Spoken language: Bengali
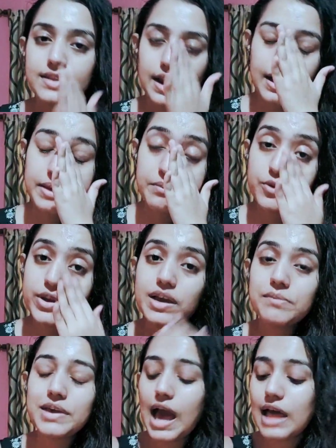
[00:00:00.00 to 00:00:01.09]
তার আগে বলি
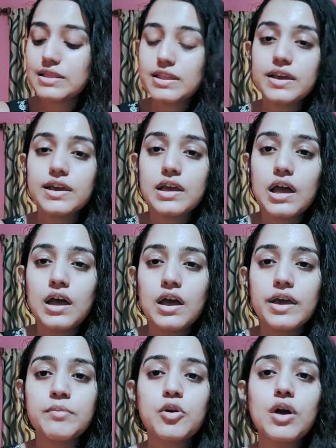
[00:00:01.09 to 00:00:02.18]
আমি হাতে
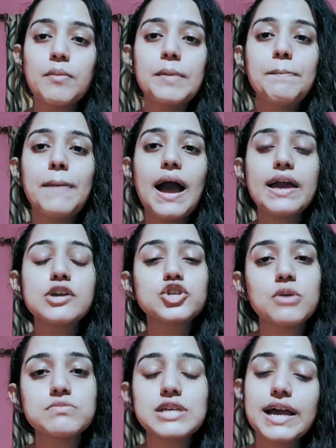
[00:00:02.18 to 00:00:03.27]
এবং আমার পায়ে
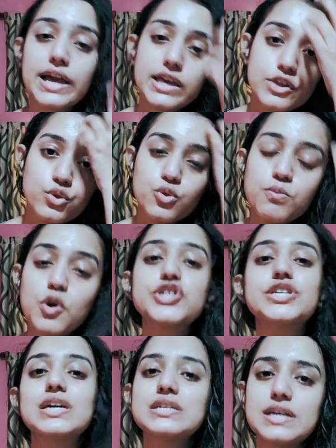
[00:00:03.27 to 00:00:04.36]
সব জায়গায় কিন্তু
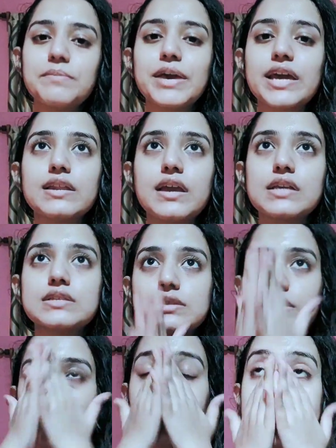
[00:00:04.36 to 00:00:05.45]
ময়শ্চারাইজার মেখে নিয়েছি
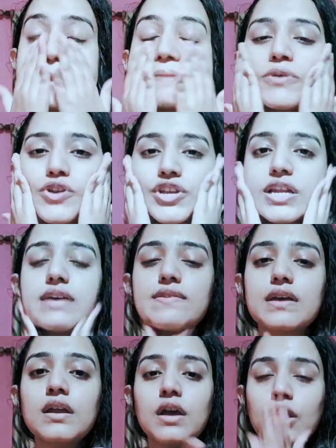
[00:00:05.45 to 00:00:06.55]
যে কোনো একটা
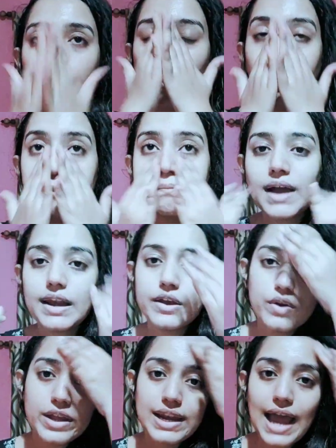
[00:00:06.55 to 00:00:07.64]
ময়শ্চারাইজার গরমকালে
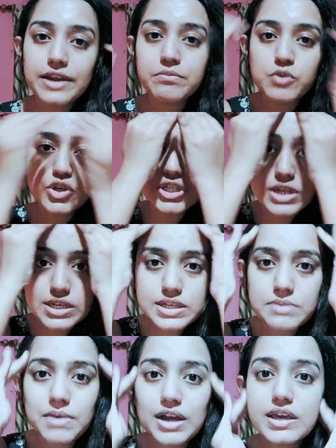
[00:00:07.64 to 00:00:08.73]
হলে লাইট
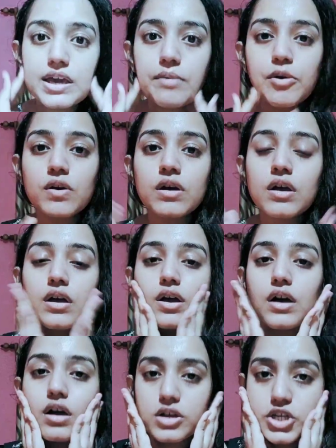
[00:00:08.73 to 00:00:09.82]
ময়শ্চারাইজার মাখি এবং
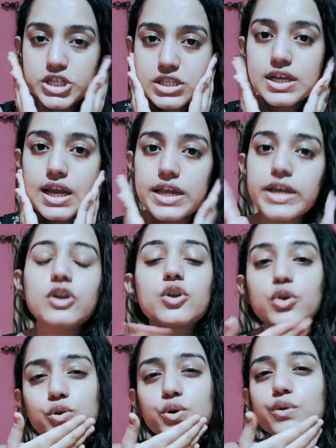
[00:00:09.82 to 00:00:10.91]
শীতকালে
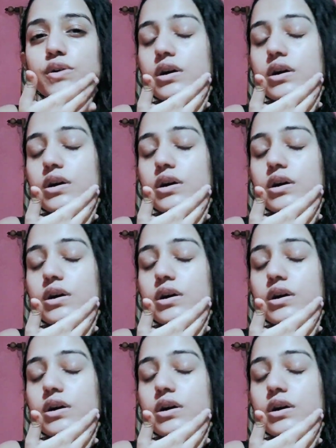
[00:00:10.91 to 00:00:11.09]
একটু